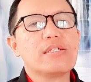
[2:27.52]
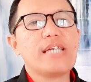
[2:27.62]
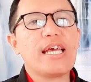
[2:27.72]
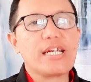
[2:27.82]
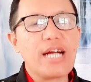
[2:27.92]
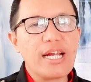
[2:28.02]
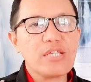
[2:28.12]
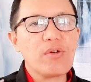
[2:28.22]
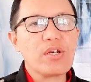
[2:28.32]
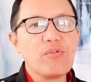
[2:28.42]
cairkan
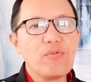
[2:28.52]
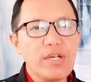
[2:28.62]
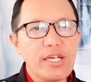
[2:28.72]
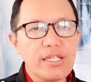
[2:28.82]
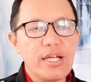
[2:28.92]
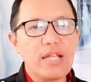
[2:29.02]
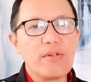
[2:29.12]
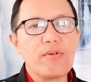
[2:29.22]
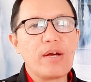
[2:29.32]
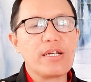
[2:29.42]
atau liquid
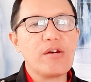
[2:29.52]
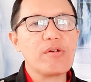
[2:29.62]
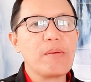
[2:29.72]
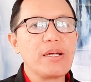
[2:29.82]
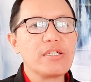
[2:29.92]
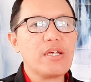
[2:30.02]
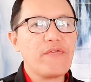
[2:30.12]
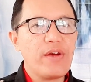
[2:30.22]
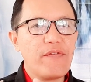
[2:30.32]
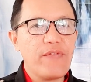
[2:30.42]
atau ada yang orang mengatakan
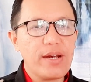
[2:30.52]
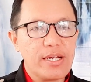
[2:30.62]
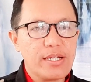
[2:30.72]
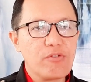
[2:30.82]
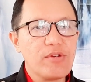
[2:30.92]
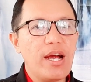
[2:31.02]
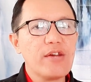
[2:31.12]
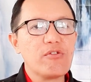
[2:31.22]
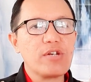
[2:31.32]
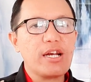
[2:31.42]
safe haven digunakan
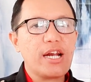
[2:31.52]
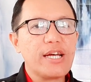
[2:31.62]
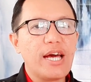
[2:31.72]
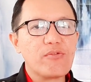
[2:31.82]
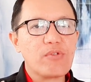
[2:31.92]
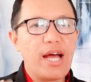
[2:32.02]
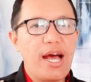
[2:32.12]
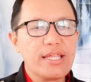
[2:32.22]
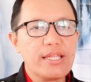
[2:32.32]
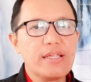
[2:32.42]
untuk dana
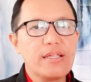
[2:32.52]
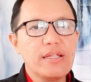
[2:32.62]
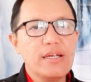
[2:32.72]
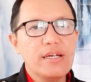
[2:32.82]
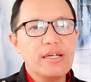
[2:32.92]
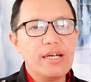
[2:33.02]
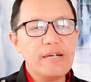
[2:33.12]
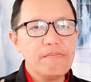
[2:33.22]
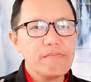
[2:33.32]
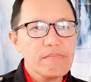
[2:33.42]
darurat
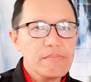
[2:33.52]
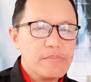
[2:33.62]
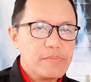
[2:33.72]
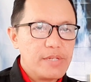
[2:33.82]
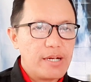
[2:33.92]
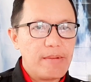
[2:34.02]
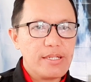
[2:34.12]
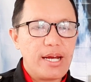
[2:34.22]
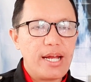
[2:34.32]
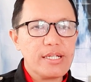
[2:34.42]
ya dan emas
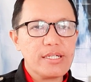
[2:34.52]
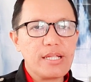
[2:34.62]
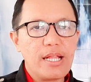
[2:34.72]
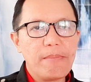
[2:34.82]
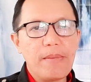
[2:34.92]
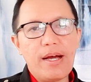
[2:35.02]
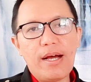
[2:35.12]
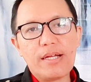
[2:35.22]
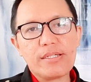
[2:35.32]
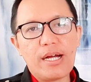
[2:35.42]
akan
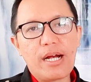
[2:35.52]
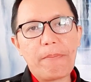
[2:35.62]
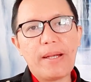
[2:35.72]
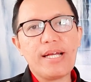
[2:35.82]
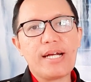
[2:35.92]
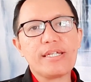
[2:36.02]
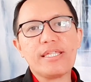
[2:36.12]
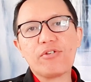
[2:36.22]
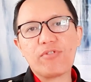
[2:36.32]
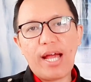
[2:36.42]
selama jangka panjang
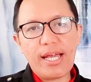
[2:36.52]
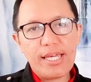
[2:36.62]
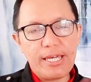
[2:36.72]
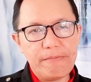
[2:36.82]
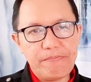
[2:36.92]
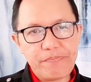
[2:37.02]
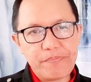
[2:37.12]
cenderung naik